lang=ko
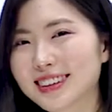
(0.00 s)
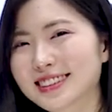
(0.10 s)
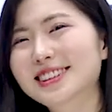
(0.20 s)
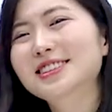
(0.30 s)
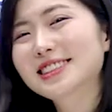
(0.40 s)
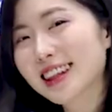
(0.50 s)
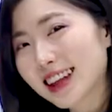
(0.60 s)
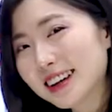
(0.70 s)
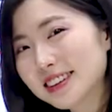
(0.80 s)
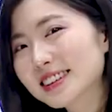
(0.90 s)
그렇지
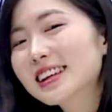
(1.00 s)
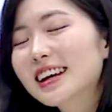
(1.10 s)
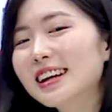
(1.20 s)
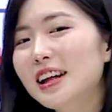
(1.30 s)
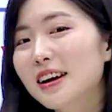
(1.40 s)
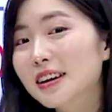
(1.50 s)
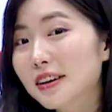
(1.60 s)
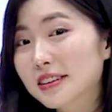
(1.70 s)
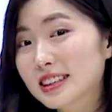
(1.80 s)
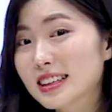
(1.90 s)
않나요? 이렇게
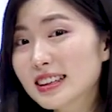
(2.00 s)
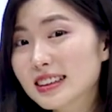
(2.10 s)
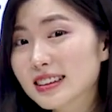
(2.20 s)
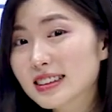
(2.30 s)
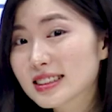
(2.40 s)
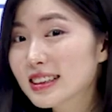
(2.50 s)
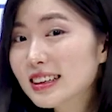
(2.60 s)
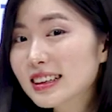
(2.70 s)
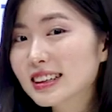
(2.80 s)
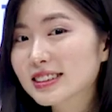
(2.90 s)
uh, is it? isn't
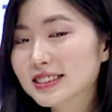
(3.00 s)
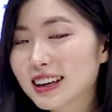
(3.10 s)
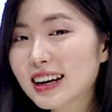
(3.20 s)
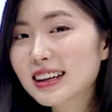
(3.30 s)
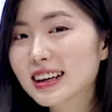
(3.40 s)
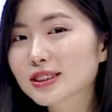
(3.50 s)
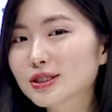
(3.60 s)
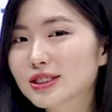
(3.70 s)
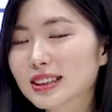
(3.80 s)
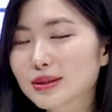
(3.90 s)
it? 하고 right? 하고
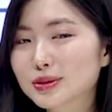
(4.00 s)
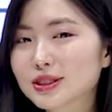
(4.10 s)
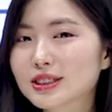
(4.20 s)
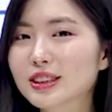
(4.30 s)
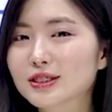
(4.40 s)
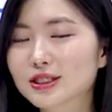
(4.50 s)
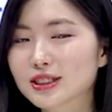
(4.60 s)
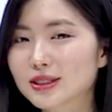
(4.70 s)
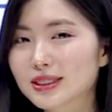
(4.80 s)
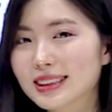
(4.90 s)
뒤에다 붙는
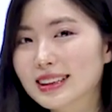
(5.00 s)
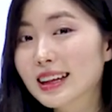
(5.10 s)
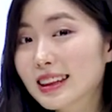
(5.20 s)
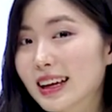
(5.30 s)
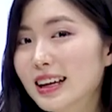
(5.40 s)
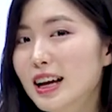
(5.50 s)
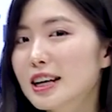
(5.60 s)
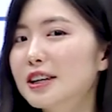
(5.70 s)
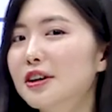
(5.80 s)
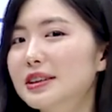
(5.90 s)
경우들도 있긴 한데
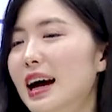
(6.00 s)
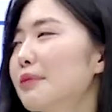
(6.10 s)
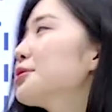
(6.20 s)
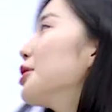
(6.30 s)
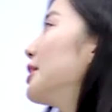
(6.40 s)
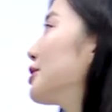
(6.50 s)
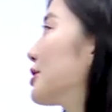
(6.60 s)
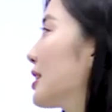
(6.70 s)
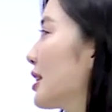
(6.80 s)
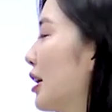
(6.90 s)
그런 거 다 합쳐가지고
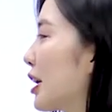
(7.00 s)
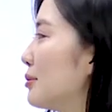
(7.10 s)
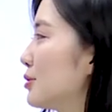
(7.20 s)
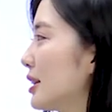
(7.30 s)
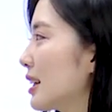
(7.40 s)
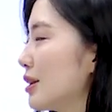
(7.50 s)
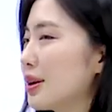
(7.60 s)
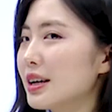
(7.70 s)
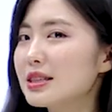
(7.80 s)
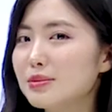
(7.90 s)
그래서 열한 문항이
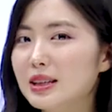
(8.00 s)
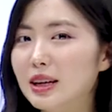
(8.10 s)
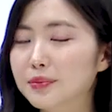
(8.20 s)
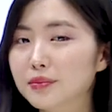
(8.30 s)
되겠습니다.